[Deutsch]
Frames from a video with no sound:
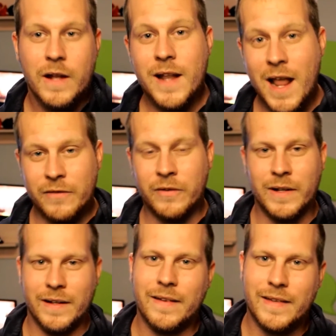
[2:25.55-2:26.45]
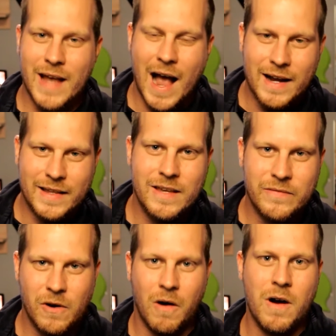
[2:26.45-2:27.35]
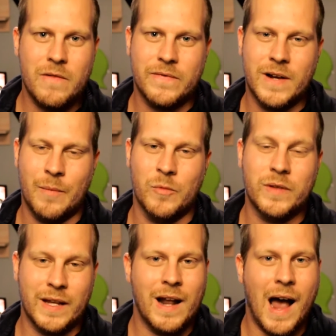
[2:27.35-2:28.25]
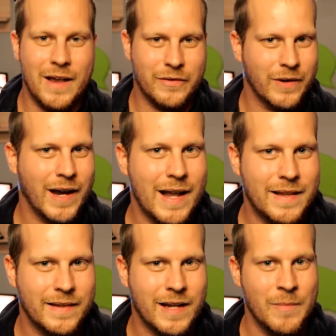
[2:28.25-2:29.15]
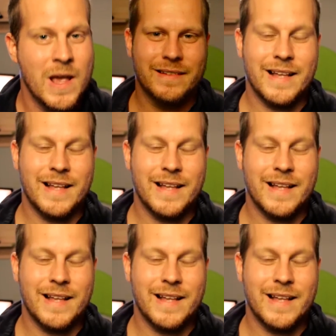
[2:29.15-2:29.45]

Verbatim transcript: nee, sondern dass die aktiv geholfen haben und den Hai so gerettet haben.